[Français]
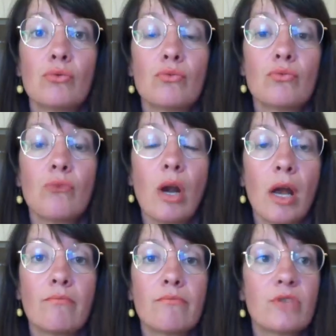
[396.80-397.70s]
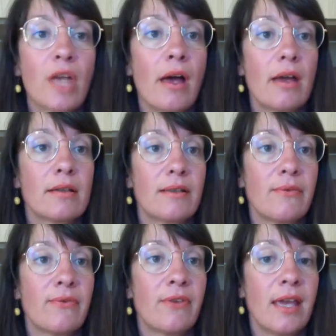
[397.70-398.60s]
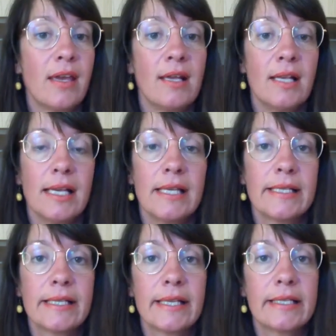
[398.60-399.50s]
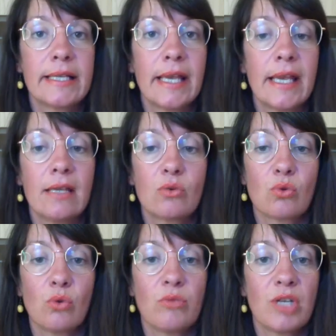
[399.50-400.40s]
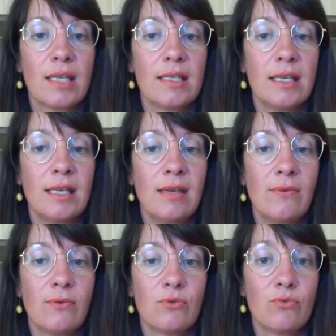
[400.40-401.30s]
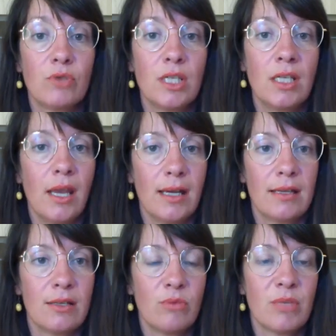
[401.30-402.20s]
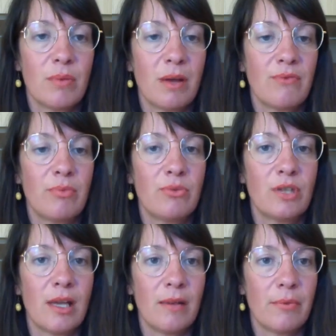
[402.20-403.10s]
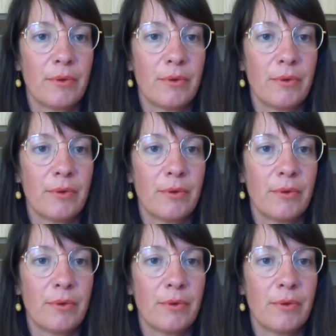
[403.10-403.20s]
Voilà, ça c'est fait. C'était son objectif. Je vous dis, avec les hommes, c'est parfois plus simple.